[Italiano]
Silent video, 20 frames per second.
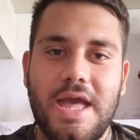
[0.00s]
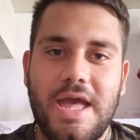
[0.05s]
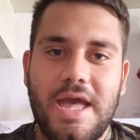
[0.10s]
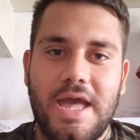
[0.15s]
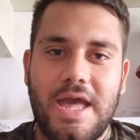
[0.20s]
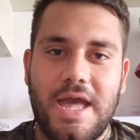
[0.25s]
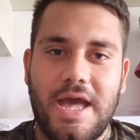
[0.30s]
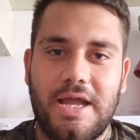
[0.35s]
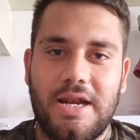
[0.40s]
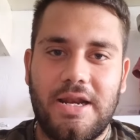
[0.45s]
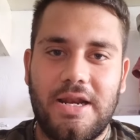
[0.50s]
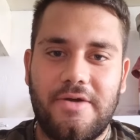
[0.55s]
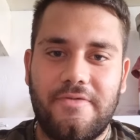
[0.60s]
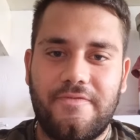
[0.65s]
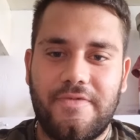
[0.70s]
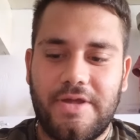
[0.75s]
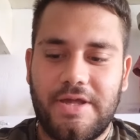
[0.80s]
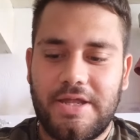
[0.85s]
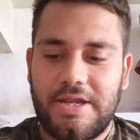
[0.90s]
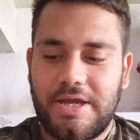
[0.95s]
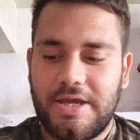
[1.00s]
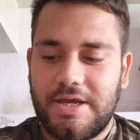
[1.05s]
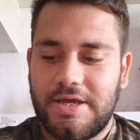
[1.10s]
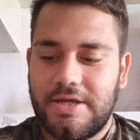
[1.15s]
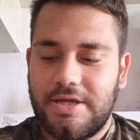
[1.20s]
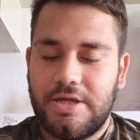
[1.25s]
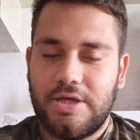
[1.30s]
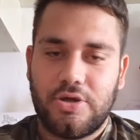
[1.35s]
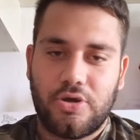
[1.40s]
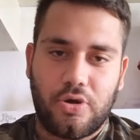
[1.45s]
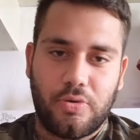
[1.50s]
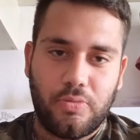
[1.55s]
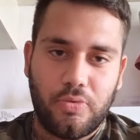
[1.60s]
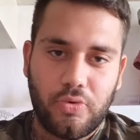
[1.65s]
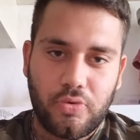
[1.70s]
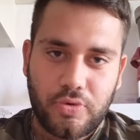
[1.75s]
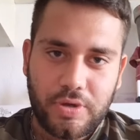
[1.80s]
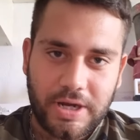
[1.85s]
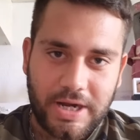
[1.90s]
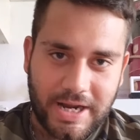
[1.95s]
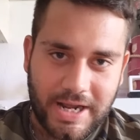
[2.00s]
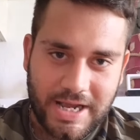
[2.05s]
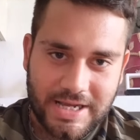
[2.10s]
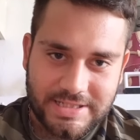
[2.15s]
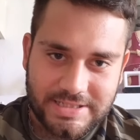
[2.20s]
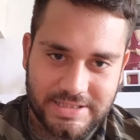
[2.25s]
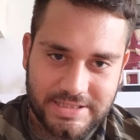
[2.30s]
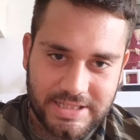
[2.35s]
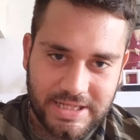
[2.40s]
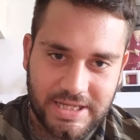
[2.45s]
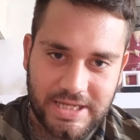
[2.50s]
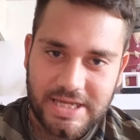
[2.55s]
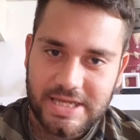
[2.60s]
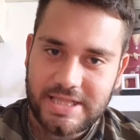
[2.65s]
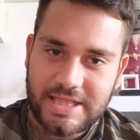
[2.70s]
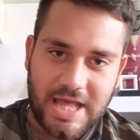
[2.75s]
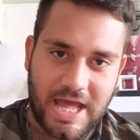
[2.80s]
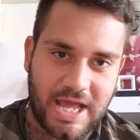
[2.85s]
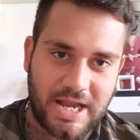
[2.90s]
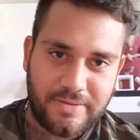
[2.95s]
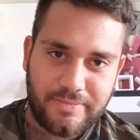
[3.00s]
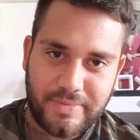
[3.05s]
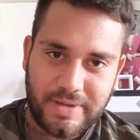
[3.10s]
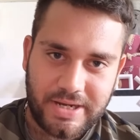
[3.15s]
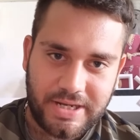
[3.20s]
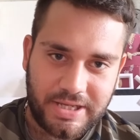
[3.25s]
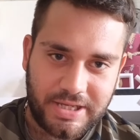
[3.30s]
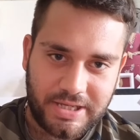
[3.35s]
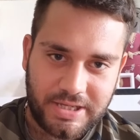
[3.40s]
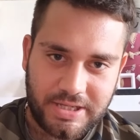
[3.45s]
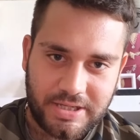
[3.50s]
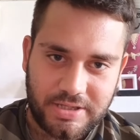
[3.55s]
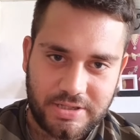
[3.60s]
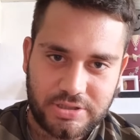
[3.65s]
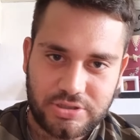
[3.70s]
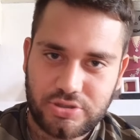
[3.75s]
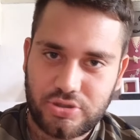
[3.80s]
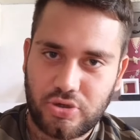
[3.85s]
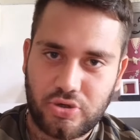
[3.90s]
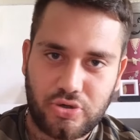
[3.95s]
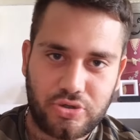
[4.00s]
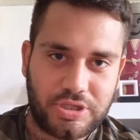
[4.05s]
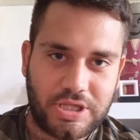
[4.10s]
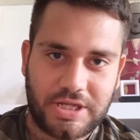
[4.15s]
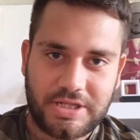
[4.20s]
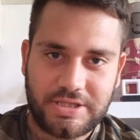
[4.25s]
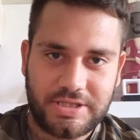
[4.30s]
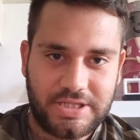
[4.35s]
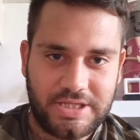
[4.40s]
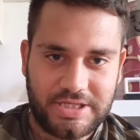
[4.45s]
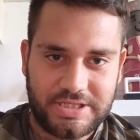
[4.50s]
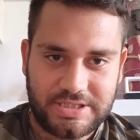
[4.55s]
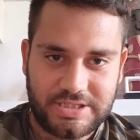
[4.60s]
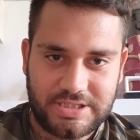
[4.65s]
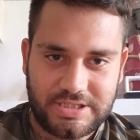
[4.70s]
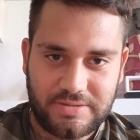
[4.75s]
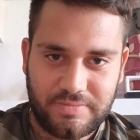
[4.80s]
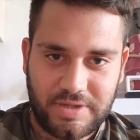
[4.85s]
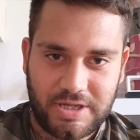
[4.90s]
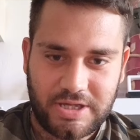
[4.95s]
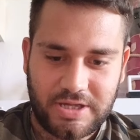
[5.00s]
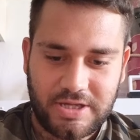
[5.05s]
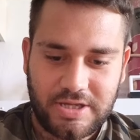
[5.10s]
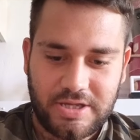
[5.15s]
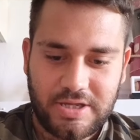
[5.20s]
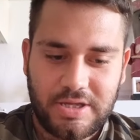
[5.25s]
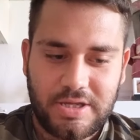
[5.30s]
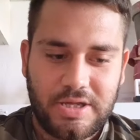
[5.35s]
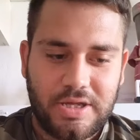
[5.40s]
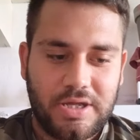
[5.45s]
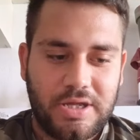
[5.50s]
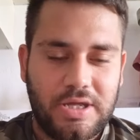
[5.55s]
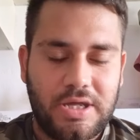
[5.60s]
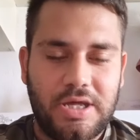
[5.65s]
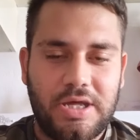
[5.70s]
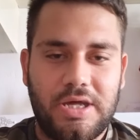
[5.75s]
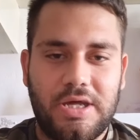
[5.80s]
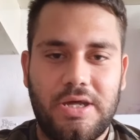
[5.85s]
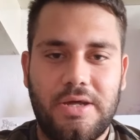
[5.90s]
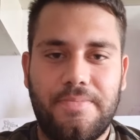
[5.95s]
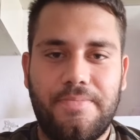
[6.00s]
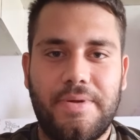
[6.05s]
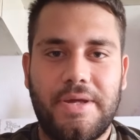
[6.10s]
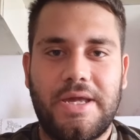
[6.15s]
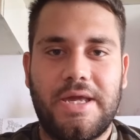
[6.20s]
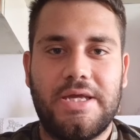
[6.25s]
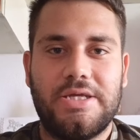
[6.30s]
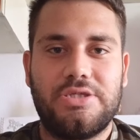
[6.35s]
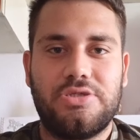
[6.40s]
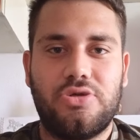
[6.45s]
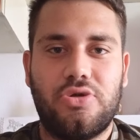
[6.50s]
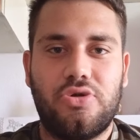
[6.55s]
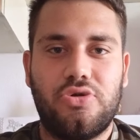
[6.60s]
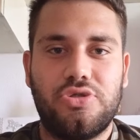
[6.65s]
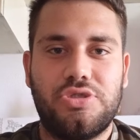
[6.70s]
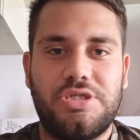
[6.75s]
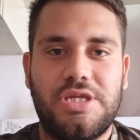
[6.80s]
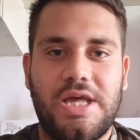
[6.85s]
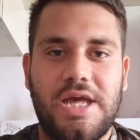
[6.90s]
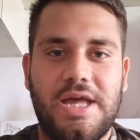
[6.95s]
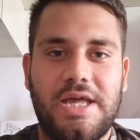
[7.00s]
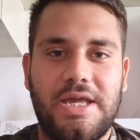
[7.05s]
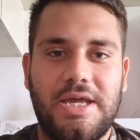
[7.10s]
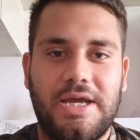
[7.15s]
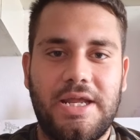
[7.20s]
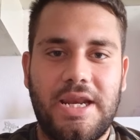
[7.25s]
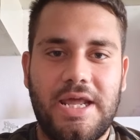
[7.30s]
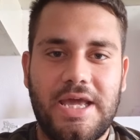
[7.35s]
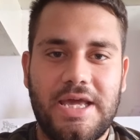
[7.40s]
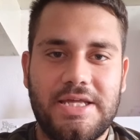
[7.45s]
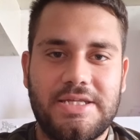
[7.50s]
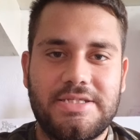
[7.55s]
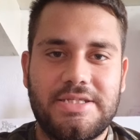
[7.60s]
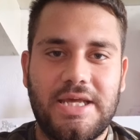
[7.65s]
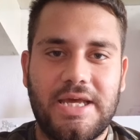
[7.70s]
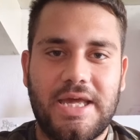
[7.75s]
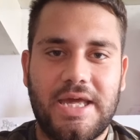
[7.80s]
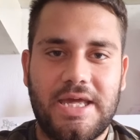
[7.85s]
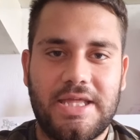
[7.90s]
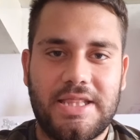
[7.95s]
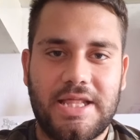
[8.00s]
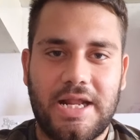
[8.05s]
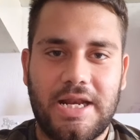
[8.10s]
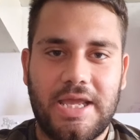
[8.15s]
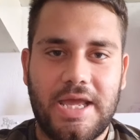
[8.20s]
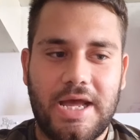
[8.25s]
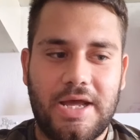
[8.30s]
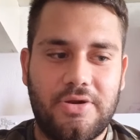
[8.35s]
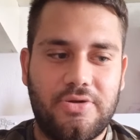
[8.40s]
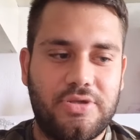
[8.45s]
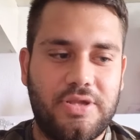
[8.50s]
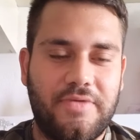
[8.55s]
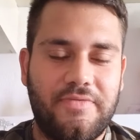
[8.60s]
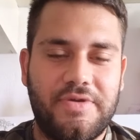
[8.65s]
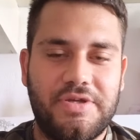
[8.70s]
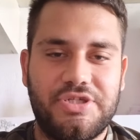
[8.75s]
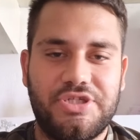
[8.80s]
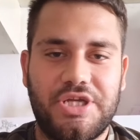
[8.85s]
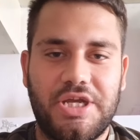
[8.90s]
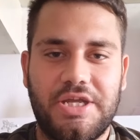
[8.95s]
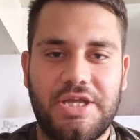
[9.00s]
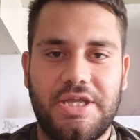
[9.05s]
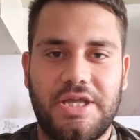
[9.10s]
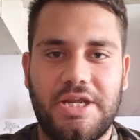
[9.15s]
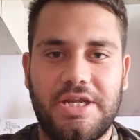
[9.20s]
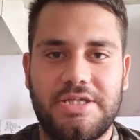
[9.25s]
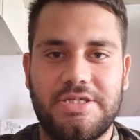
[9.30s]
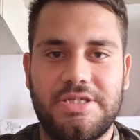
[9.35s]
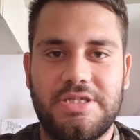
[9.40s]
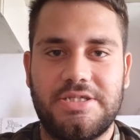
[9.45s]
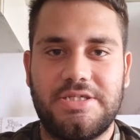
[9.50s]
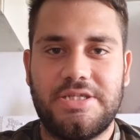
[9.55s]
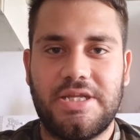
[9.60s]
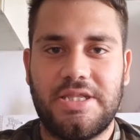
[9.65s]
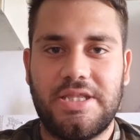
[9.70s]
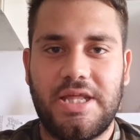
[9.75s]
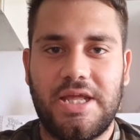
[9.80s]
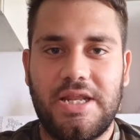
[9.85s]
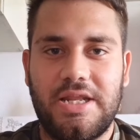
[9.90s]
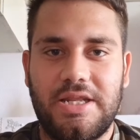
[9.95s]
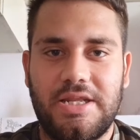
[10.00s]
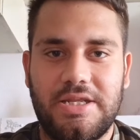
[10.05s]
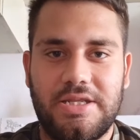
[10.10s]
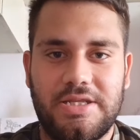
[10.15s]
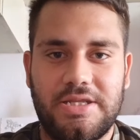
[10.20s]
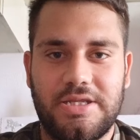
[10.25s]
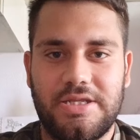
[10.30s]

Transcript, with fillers: e alla fine comunque ragazzi i termini sono tantissimi eh, perché sono sia inglese che italiano devi scegliere se sei, del,